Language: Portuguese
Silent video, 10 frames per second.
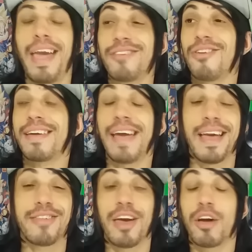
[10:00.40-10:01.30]
É, só que a
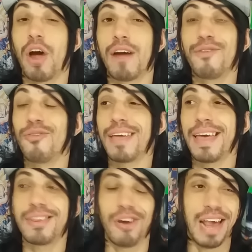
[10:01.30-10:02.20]
Rede Record viu que
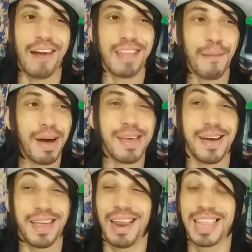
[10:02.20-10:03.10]
esse horário da
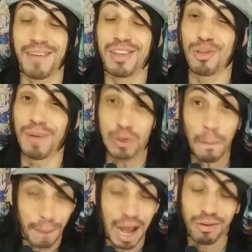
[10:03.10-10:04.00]
manhã e ela tava tomando
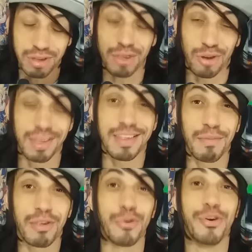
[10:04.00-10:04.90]
um pau das outras
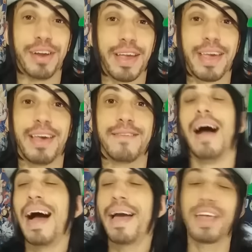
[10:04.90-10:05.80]
emissoras aí.
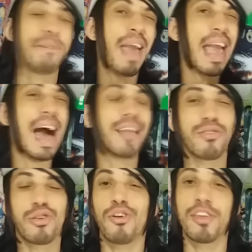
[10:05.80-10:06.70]
Aí, em
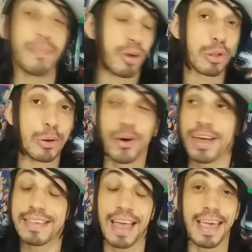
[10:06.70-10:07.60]
meados de
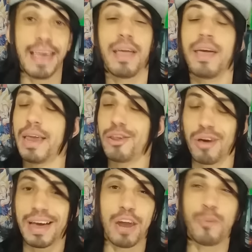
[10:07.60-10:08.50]
2002, aí, eles
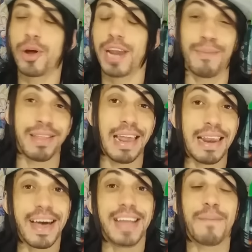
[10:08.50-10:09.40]
jogaram o programa de
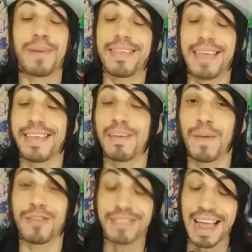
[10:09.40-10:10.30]
Eliana pra ser
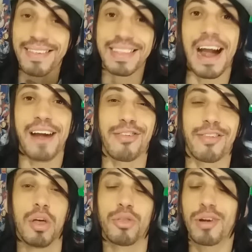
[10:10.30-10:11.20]
exibido nas
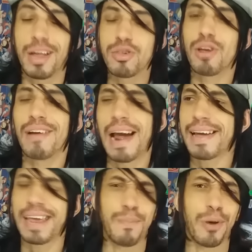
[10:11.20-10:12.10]
tardes, trocando de lugar
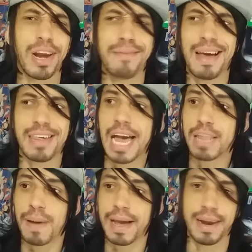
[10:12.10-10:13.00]
com aquele programa
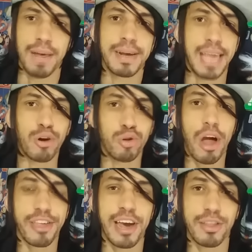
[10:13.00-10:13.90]
chato pra caramba que era o
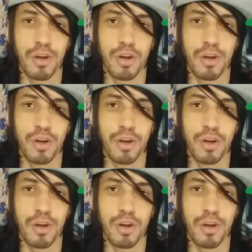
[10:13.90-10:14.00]
Note a